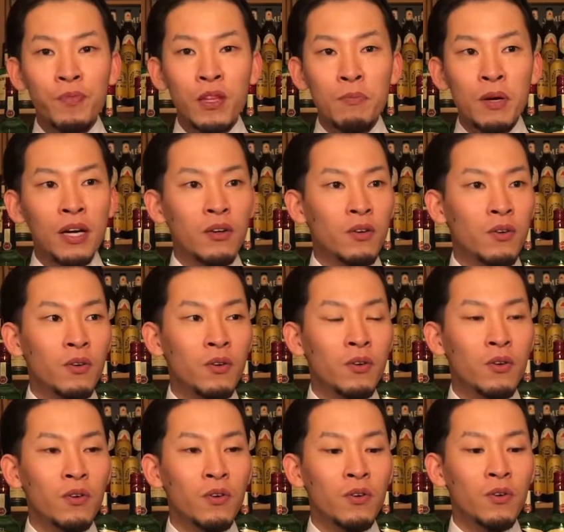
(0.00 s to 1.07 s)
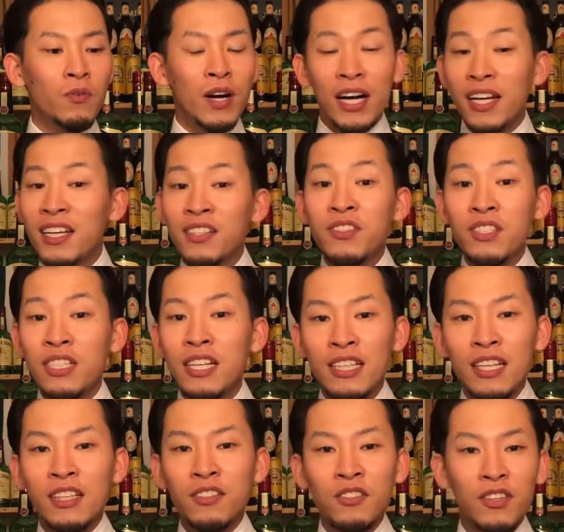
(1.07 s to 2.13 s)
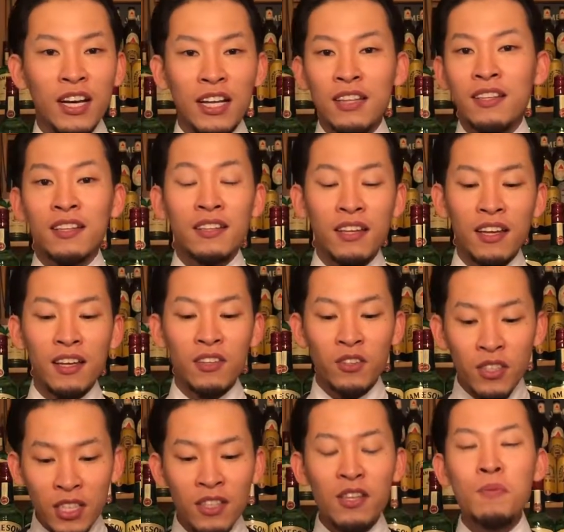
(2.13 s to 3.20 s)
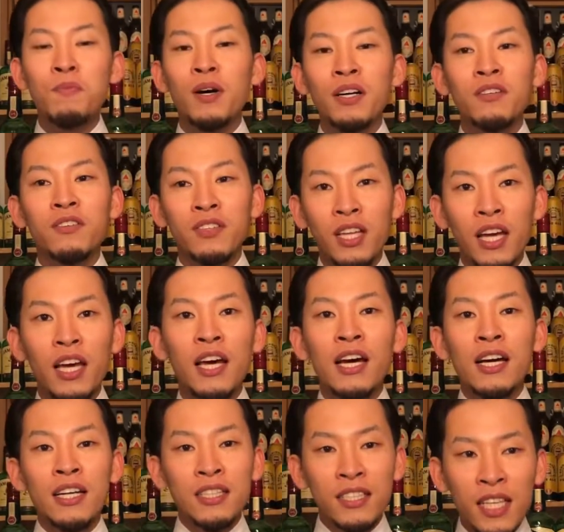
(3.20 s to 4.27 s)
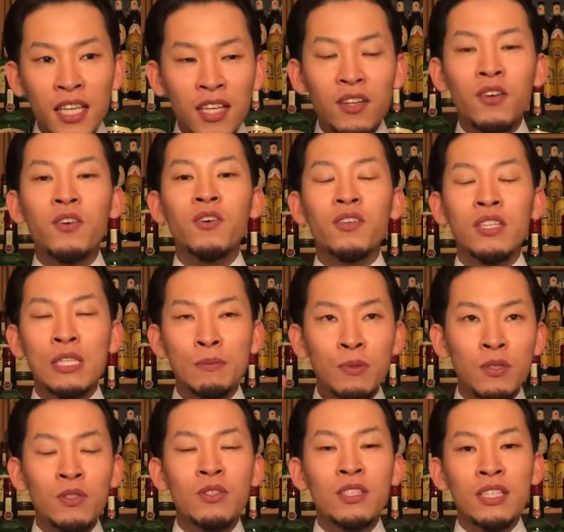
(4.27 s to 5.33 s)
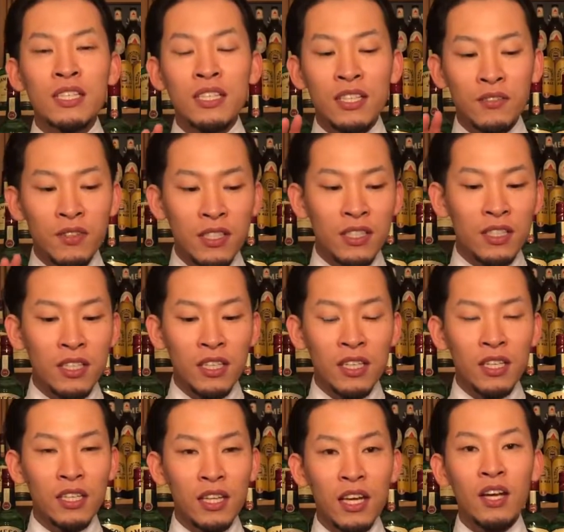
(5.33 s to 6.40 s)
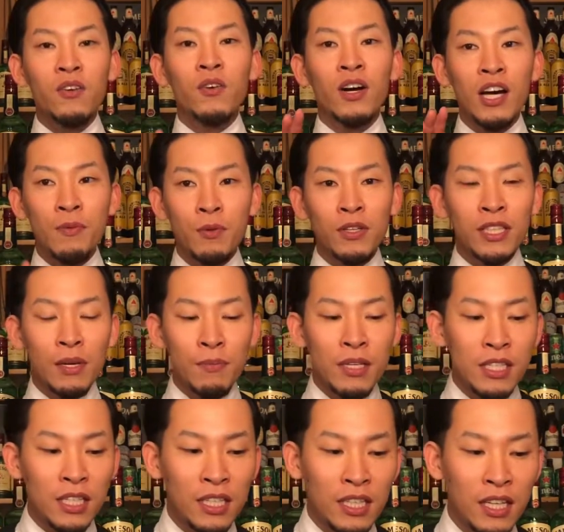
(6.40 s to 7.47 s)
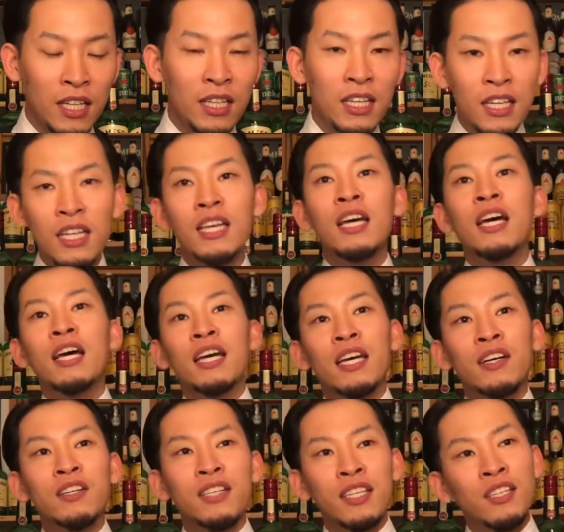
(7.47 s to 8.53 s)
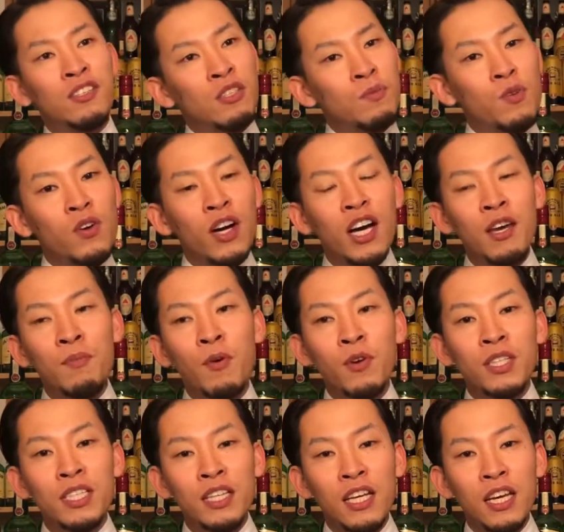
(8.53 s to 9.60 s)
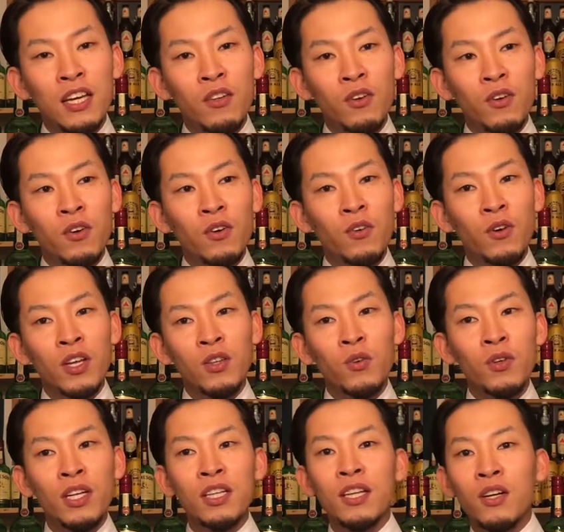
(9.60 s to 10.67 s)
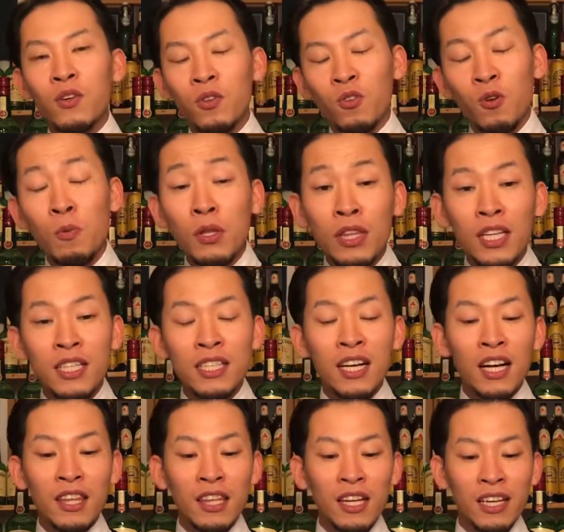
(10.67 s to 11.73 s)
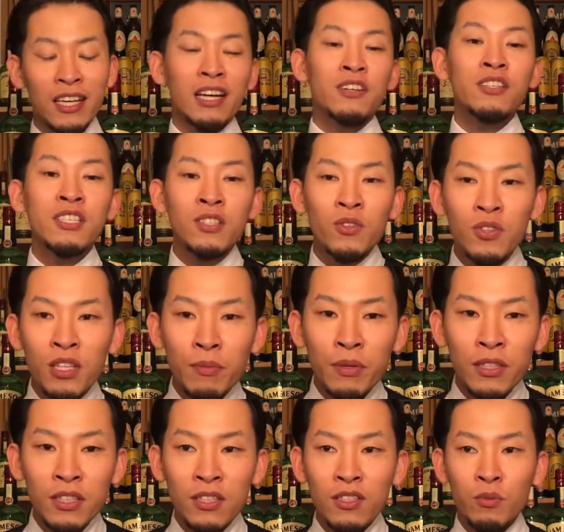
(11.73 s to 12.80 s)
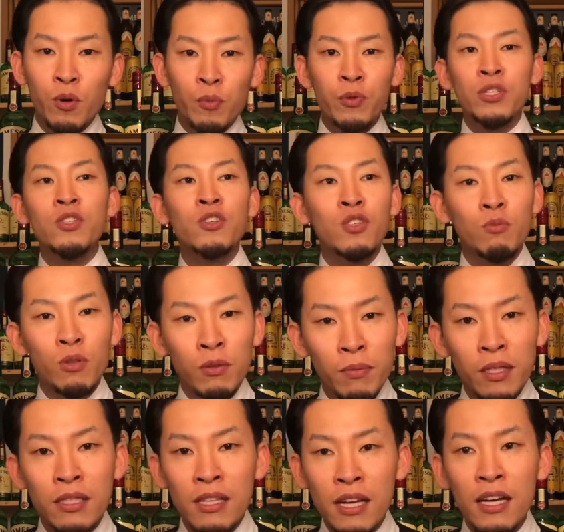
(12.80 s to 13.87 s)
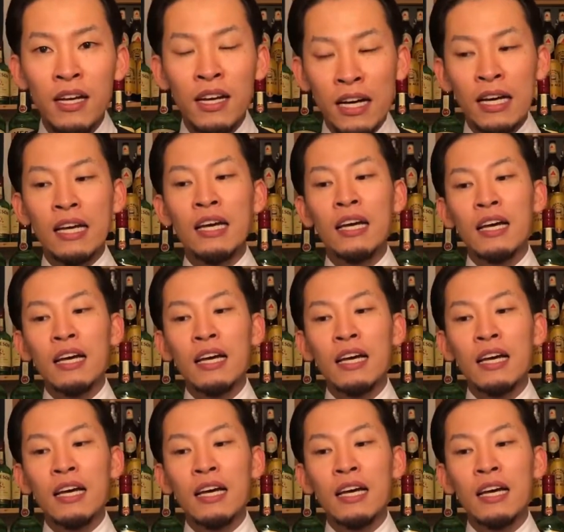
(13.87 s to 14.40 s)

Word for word: まあ、こう分かりやすく知れたっていうのがあったんでそういった点もあるのでぜひこう自分の好きなウイスキーでこうハイボール試していただいたり逆にいつもはハイボールじゃないけどこれどうなんだろうろうと思ったやつがあったら逆に飲んでみるっていうのも面白いと思いますねはい